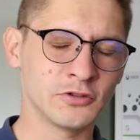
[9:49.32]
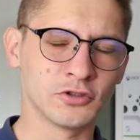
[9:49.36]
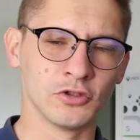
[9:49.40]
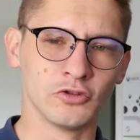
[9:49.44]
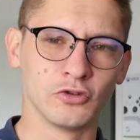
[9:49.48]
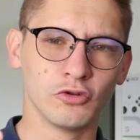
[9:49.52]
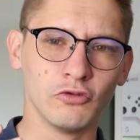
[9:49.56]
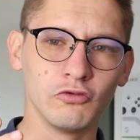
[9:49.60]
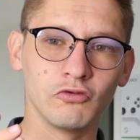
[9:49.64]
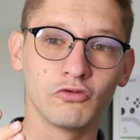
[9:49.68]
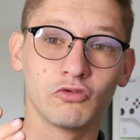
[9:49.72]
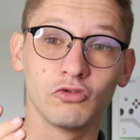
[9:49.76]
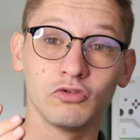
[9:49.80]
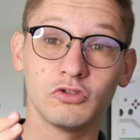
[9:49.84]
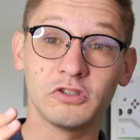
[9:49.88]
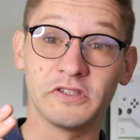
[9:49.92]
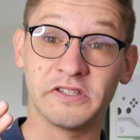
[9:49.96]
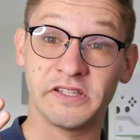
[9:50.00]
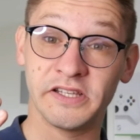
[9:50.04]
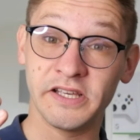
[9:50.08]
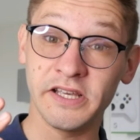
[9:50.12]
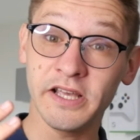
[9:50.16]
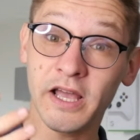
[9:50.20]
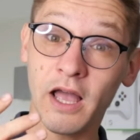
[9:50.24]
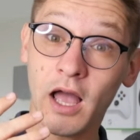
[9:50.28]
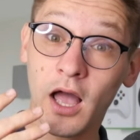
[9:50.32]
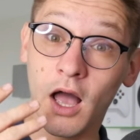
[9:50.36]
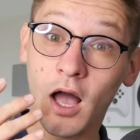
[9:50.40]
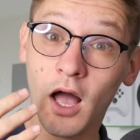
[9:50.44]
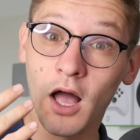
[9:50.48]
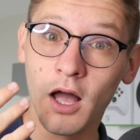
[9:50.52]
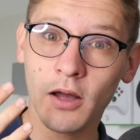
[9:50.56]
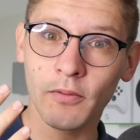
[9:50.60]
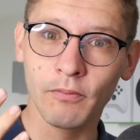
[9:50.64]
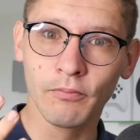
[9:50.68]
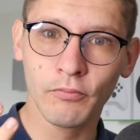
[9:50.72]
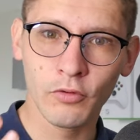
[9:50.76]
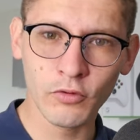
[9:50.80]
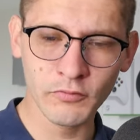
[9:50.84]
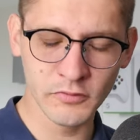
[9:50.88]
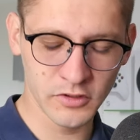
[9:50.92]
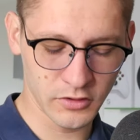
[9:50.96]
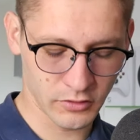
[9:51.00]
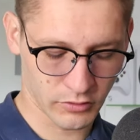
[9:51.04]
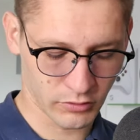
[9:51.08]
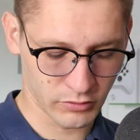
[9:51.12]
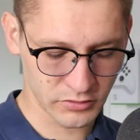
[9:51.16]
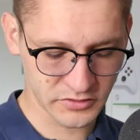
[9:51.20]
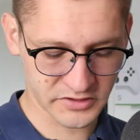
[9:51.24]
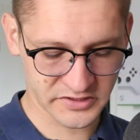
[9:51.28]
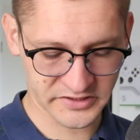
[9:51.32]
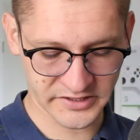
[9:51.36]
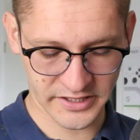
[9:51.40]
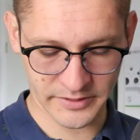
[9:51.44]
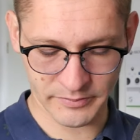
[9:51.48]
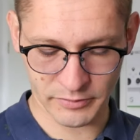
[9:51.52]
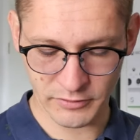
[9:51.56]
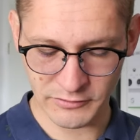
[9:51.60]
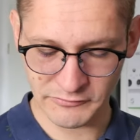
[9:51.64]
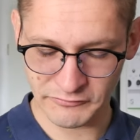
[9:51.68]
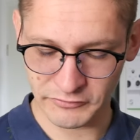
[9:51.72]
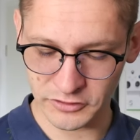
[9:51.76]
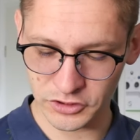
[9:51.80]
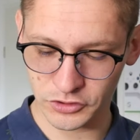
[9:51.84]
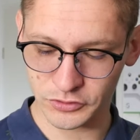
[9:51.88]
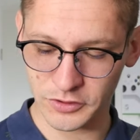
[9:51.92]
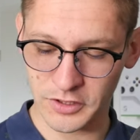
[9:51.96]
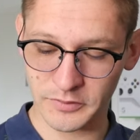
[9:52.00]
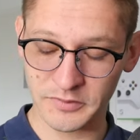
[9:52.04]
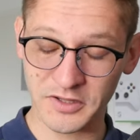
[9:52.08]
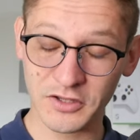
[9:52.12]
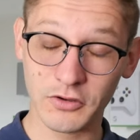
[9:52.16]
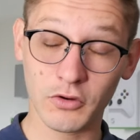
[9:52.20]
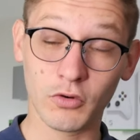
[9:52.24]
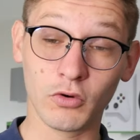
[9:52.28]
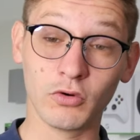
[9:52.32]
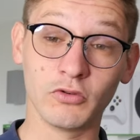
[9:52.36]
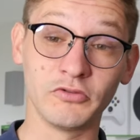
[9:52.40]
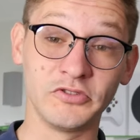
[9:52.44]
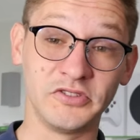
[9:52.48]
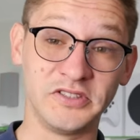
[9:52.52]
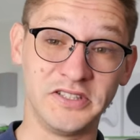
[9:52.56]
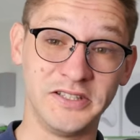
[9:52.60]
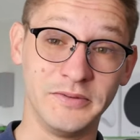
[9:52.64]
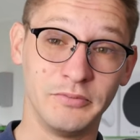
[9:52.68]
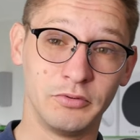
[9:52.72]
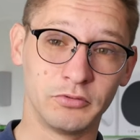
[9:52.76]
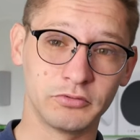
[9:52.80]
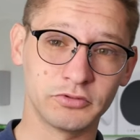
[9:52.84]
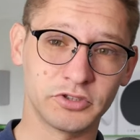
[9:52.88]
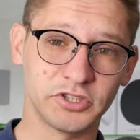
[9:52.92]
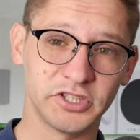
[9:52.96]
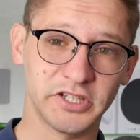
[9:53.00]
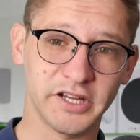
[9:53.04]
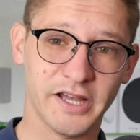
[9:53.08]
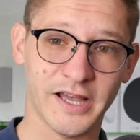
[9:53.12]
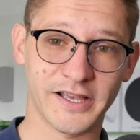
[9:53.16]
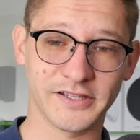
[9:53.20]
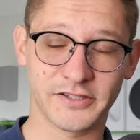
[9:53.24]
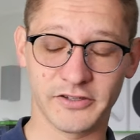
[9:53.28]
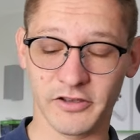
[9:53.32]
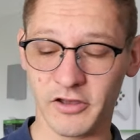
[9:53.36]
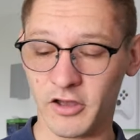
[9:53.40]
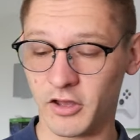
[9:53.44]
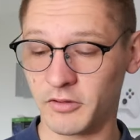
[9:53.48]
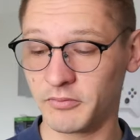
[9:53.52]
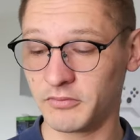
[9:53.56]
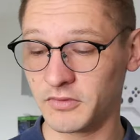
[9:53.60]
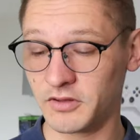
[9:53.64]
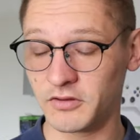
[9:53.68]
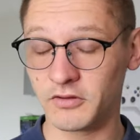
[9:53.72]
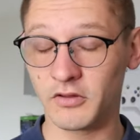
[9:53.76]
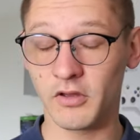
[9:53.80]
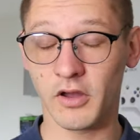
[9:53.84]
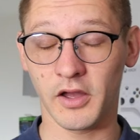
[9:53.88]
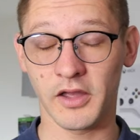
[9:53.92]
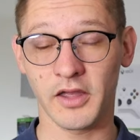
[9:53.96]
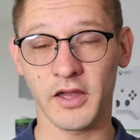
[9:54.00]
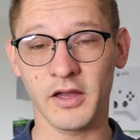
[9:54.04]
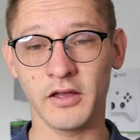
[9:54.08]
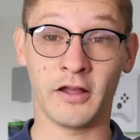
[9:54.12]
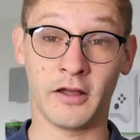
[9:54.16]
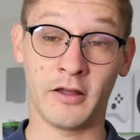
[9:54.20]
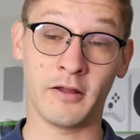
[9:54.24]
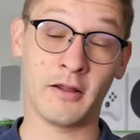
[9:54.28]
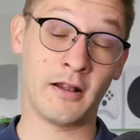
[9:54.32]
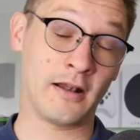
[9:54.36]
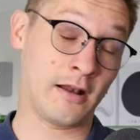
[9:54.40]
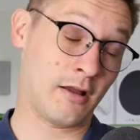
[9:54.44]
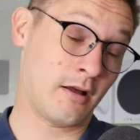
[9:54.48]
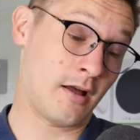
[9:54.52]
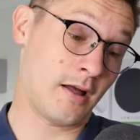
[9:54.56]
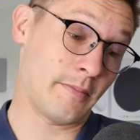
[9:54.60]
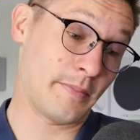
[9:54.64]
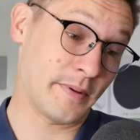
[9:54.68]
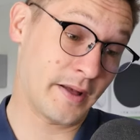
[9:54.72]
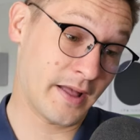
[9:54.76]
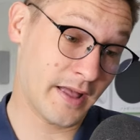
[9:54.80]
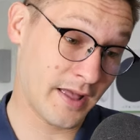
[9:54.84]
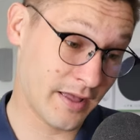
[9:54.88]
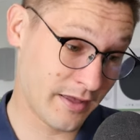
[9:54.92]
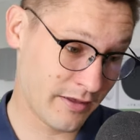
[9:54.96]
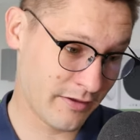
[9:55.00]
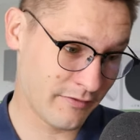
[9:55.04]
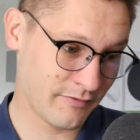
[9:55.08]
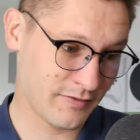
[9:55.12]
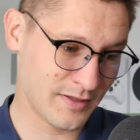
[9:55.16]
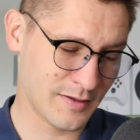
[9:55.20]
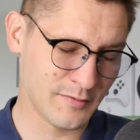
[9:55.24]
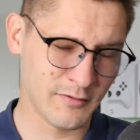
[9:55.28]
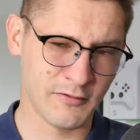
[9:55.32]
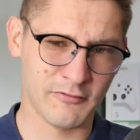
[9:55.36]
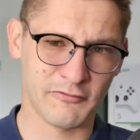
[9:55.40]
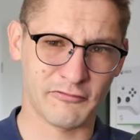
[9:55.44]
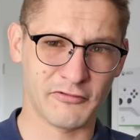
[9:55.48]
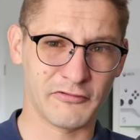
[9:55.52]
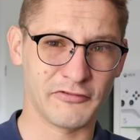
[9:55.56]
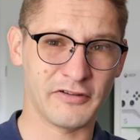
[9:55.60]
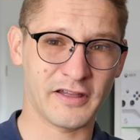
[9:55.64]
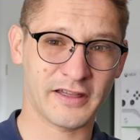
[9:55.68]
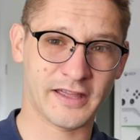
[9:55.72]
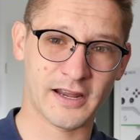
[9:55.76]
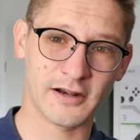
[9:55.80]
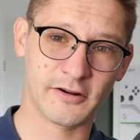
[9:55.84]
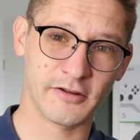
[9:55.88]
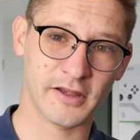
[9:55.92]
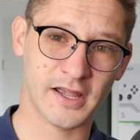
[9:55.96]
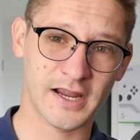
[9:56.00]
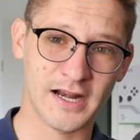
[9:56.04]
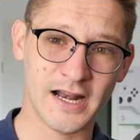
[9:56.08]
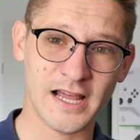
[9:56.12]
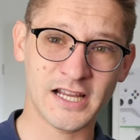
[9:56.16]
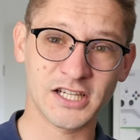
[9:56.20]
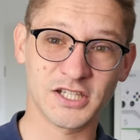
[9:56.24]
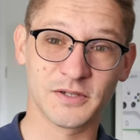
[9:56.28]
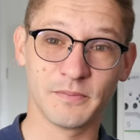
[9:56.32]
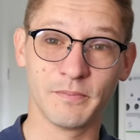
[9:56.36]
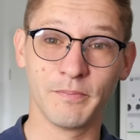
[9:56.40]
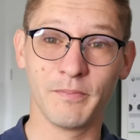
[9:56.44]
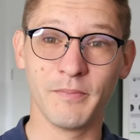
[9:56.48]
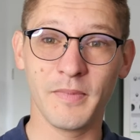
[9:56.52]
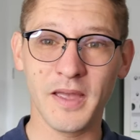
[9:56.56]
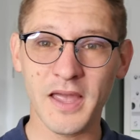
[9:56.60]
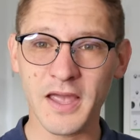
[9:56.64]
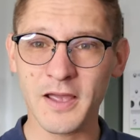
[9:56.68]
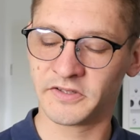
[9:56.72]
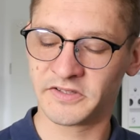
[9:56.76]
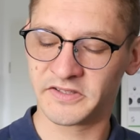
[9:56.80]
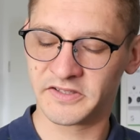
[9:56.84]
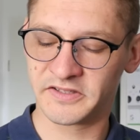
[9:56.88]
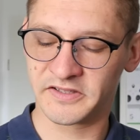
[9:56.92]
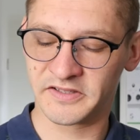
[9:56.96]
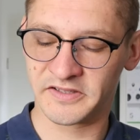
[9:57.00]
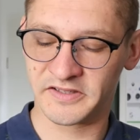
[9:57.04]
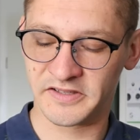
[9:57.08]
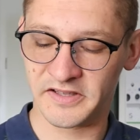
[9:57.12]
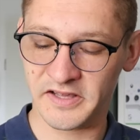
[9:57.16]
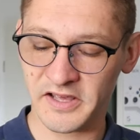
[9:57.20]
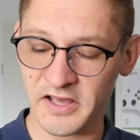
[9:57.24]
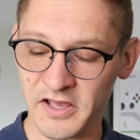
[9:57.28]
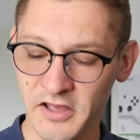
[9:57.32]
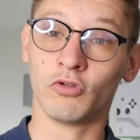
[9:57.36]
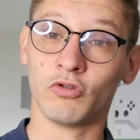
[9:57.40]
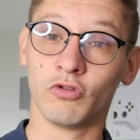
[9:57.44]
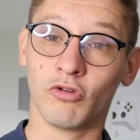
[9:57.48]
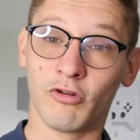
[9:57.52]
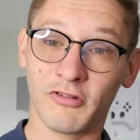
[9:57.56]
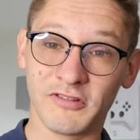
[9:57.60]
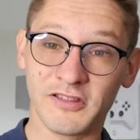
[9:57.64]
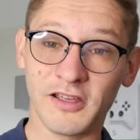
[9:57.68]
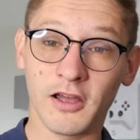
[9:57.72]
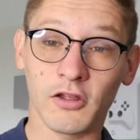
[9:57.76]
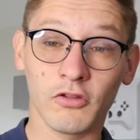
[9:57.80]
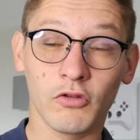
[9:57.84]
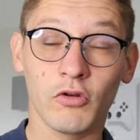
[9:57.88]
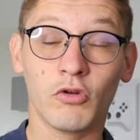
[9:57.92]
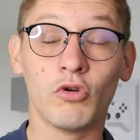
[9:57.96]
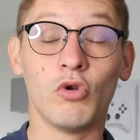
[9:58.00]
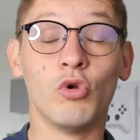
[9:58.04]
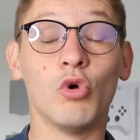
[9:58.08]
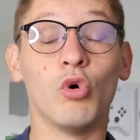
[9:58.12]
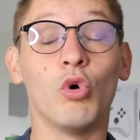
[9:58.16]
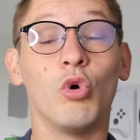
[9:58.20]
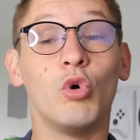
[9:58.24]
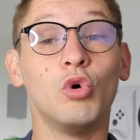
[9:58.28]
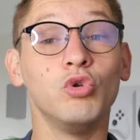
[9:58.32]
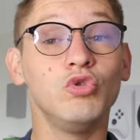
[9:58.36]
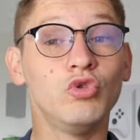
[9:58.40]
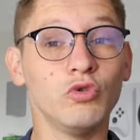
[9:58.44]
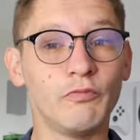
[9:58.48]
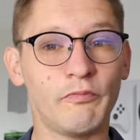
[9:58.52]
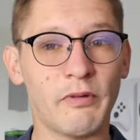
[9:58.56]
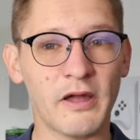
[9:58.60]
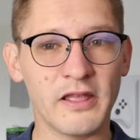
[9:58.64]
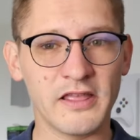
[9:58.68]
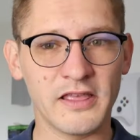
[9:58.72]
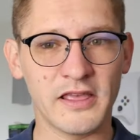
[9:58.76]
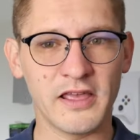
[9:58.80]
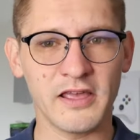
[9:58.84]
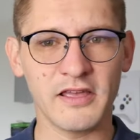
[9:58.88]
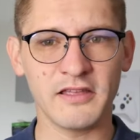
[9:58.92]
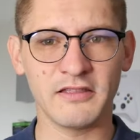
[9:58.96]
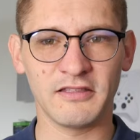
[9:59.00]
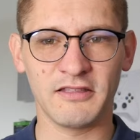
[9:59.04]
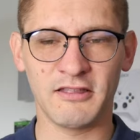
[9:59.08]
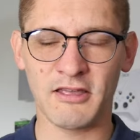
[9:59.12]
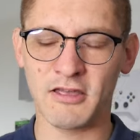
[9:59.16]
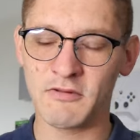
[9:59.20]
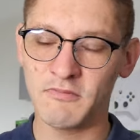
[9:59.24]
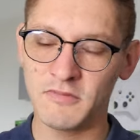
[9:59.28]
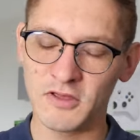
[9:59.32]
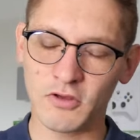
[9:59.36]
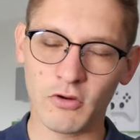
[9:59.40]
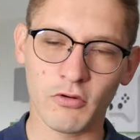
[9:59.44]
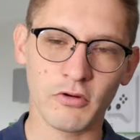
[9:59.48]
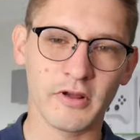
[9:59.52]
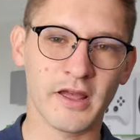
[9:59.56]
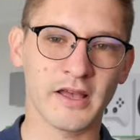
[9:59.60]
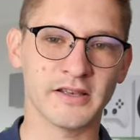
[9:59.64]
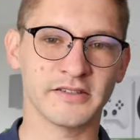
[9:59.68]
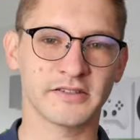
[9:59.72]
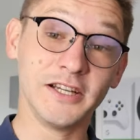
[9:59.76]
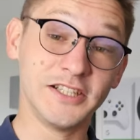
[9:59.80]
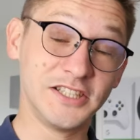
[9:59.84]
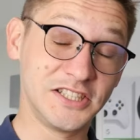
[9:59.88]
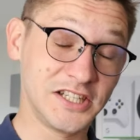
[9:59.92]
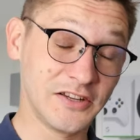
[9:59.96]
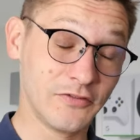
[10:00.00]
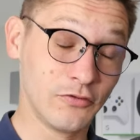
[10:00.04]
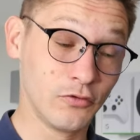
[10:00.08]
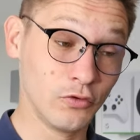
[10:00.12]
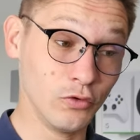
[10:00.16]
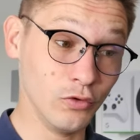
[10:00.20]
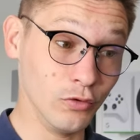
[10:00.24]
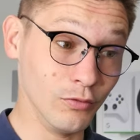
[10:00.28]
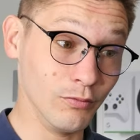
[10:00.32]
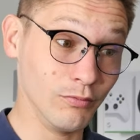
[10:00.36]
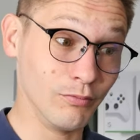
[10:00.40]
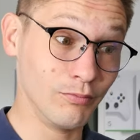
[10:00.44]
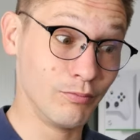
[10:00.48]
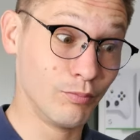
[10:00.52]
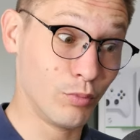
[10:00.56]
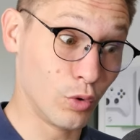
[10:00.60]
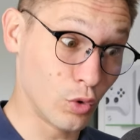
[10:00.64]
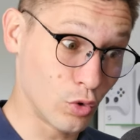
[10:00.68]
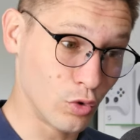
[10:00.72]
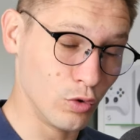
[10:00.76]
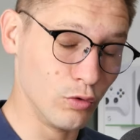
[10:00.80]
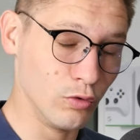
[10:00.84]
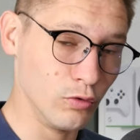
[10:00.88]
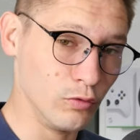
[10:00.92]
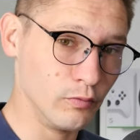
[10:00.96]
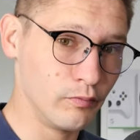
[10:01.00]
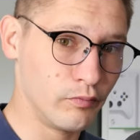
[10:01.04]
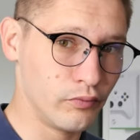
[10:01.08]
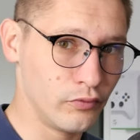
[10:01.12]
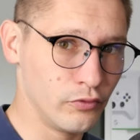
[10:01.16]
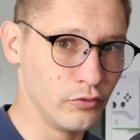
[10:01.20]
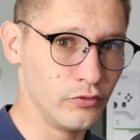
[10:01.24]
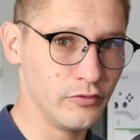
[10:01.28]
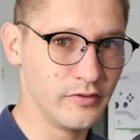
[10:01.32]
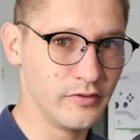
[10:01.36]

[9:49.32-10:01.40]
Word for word: je trouve que c'est un bon micro. C'est la première fois que j'ai un micro aussi bon chez Razer, mine de rien. Alors après, évidemment, faut faire quelques réglages, mais c'est, d'en dire, dans le haut du panier des micro-casques. J'ai vu beaucoup plus